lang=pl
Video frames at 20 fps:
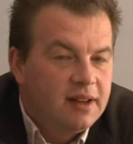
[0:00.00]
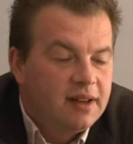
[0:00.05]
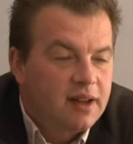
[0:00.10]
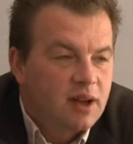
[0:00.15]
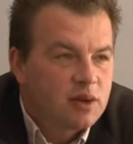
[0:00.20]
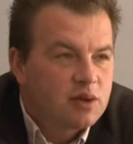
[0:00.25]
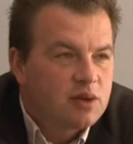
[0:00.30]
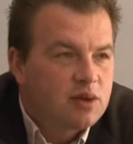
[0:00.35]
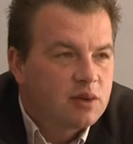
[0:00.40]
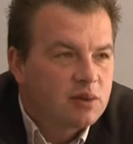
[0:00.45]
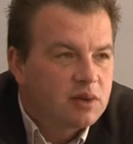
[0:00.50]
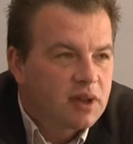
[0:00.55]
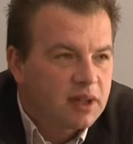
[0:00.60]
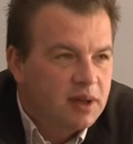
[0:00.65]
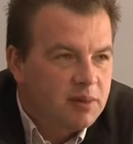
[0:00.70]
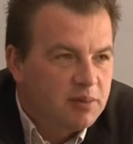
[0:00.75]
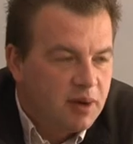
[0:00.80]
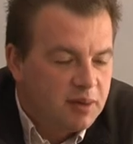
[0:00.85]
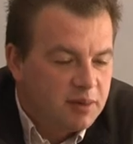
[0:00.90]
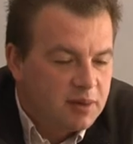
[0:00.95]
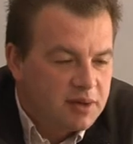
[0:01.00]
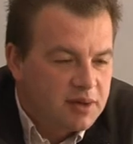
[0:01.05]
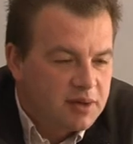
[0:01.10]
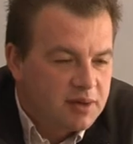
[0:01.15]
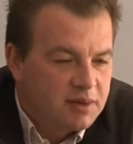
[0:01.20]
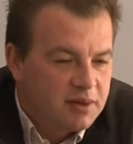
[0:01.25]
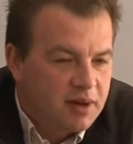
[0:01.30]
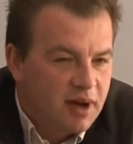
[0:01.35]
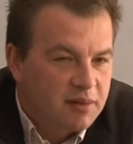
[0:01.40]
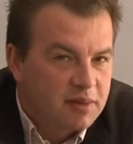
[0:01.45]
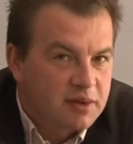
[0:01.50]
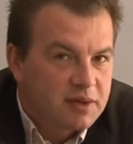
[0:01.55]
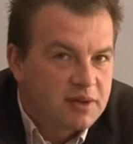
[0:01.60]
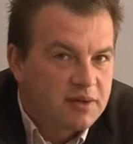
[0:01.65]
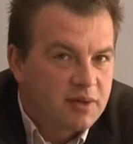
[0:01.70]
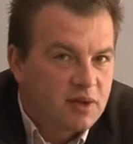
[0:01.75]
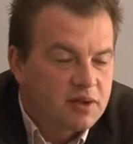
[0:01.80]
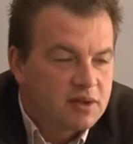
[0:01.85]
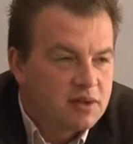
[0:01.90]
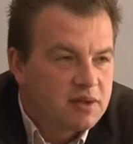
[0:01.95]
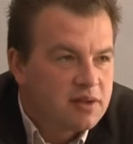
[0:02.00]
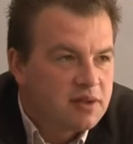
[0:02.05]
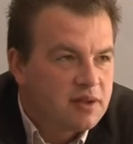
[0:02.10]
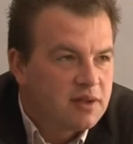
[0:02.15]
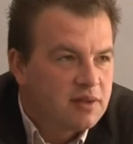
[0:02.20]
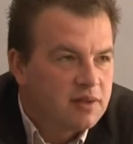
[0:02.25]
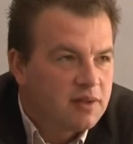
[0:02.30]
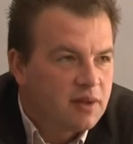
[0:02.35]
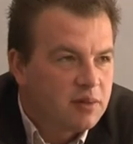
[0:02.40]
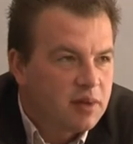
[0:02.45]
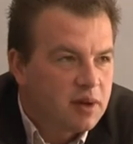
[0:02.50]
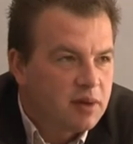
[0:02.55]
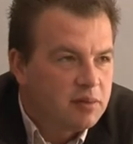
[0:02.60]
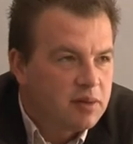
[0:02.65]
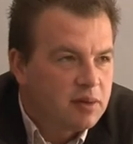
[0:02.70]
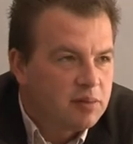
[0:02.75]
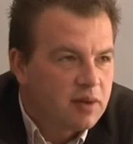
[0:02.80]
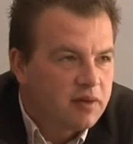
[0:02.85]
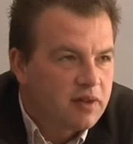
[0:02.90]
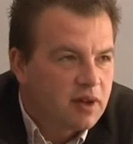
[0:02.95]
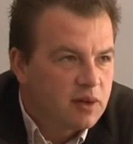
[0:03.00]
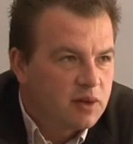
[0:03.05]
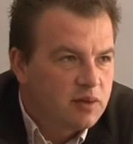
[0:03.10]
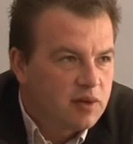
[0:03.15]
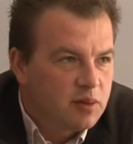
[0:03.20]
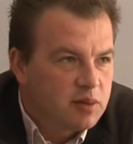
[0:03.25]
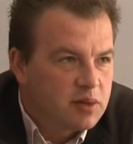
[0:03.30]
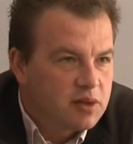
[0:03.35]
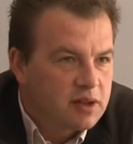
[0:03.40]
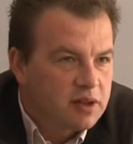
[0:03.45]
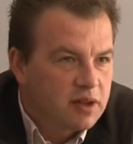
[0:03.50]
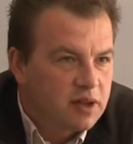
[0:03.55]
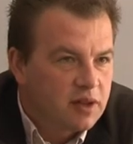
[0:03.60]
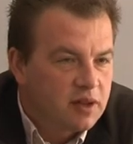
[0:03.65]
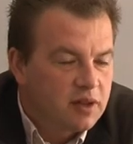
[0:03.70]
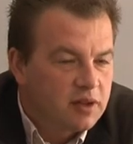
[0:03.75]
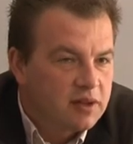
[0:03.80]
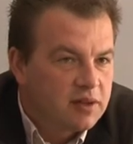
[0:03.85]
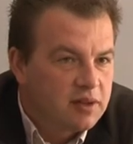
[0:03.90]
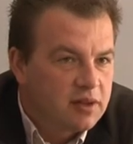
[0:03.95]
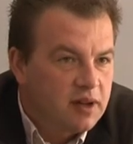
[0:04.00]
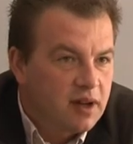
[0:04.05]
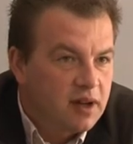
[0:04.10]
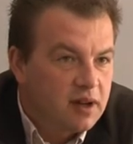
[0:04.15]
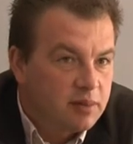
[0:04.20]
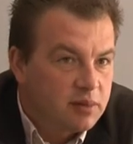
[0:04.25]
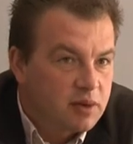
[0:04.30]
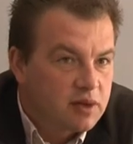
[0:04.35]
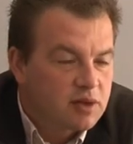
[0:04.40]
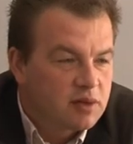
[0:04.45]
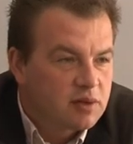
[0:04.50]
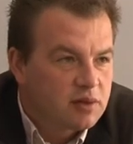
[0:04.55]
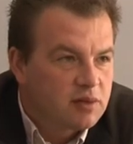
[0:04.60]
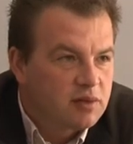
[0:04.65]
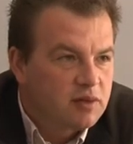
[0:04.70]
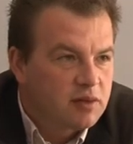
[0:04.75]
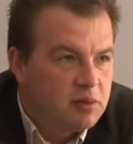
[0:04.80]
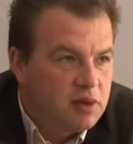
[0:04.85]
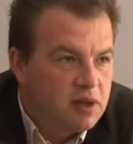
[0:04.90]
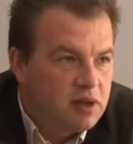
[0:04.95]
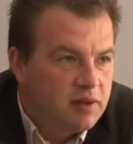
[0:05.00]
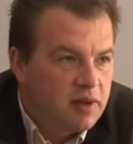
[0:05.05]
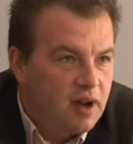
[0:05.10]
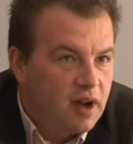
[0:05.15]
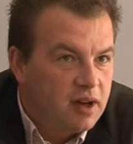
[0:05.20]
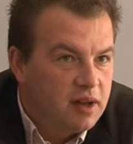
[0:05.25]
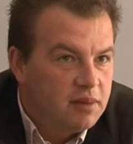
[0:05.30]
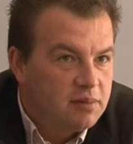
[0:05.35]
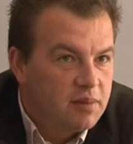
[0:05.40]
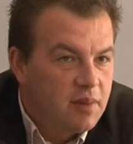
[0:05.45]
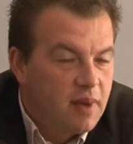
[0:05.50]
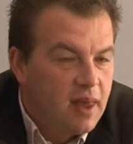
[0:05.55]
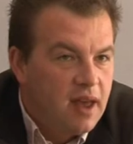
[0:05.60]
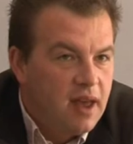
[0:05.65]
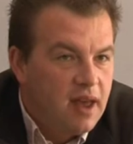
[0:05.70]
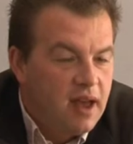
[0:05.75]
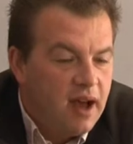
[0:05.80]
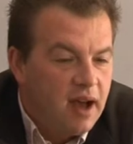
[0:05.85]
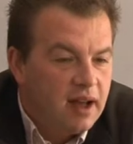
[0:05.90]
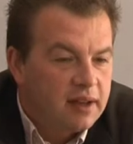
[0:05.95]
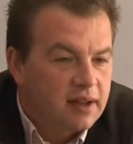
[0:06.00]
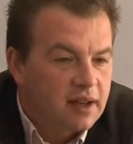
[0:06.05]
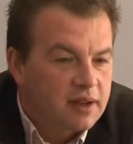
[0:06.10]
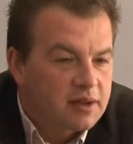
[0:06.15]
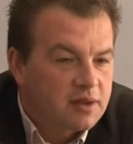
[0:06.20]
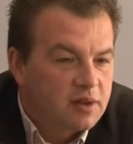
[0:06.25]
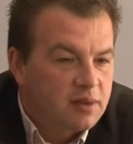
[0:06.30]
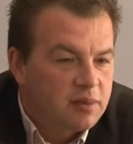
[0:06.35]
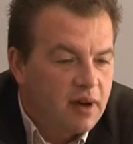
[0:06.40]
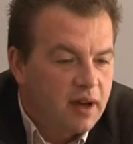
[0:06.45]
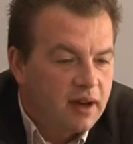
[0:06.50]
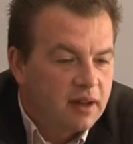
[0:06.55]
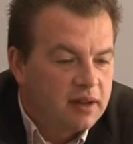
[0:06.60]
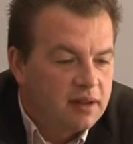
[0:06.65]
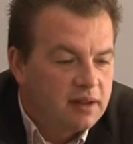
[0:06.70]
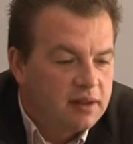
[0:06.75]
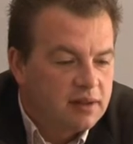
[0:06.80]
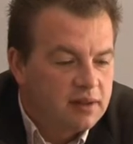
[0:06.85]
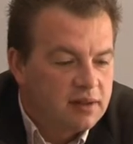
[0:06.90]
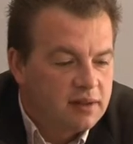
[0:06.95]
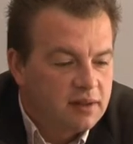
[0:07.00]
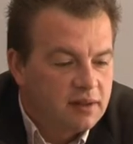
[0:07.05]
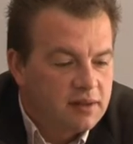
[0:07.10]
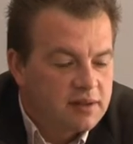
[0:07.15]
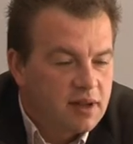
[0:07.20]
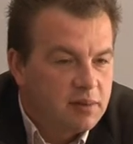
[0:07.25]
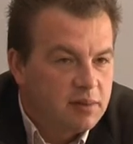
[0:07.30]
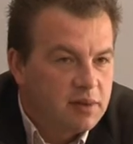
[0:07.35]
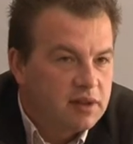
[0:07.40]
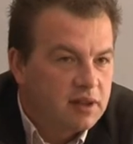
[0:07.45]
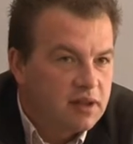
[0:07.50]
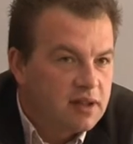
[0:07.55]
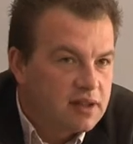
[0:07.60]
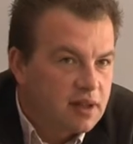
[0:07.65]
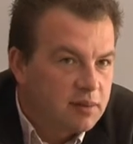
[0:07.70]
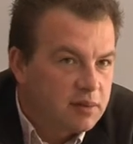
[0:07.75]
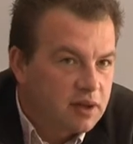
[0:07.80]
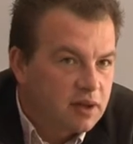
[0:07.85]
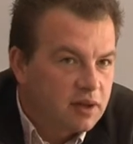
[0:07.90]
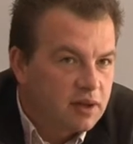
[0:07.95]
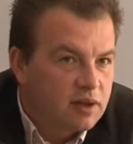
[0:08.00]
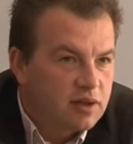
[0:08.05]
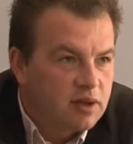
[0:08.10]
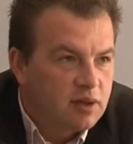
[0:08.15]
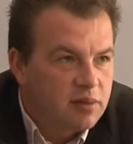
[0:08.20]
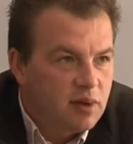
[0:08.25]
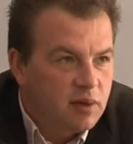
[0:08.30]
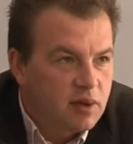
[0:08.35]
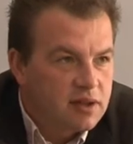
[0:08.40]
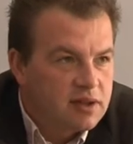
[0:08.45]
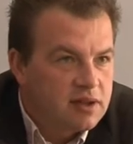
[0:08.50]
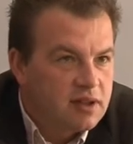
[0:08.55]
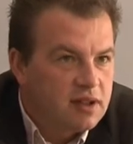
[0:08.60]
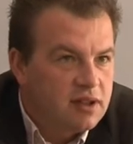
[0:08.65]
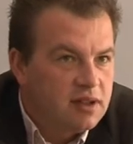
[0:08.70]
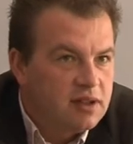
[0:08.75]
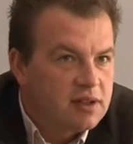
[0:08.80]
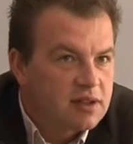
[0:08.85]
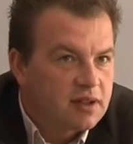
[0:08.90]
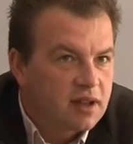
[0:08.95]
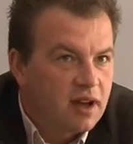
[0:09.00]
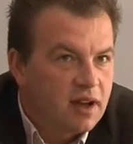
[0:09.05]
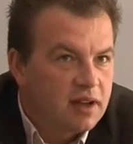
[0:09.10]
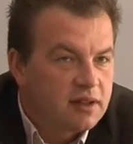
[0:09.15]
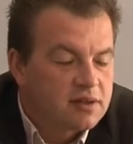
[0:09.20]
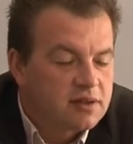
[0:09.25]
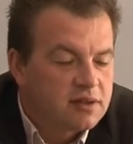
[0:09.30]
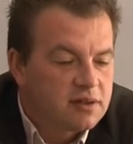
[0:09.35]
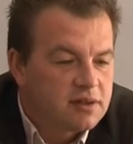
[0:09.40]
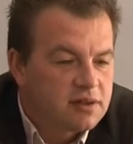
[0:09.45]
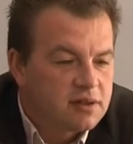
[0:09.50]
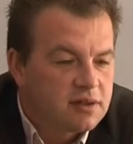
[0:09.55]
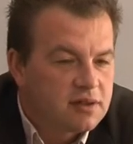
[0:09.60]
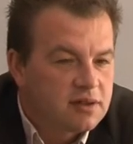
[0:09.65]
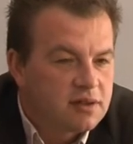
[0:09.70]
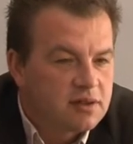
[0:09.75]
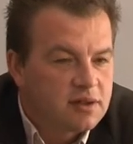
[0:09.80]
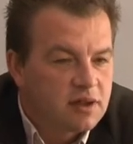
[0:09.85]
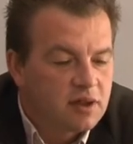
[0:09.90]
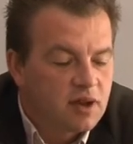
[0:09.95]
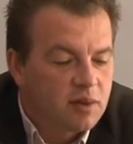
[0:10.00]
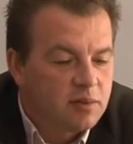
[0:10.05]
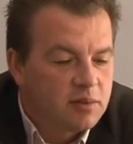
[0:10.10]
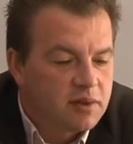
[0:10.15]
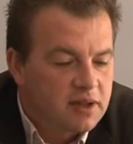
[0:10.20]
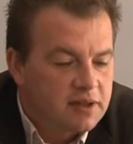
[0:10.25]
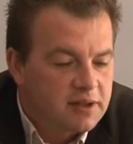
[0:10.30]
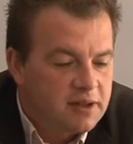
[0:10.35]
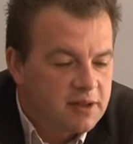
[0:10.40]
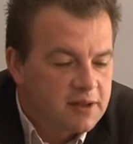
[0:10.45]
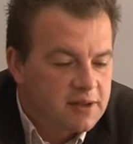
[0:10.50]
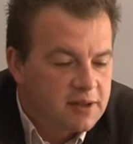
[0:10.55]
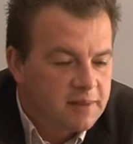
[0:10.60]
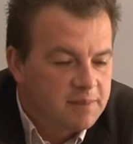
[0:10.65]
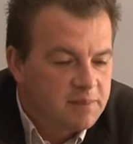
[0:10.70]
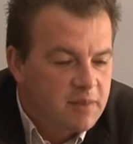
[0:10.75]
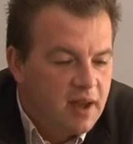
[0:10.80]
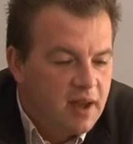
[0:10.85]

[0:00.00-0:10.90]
Narodził się taki pomysł, aby stworzyć w obrębie powiatu wałbrzyskiego, a na początku w gminie Walim, a także oparte o zabytki Zamek Rodno, Pałac Jedlińska czy, czy, czy, czy kompleks Rize,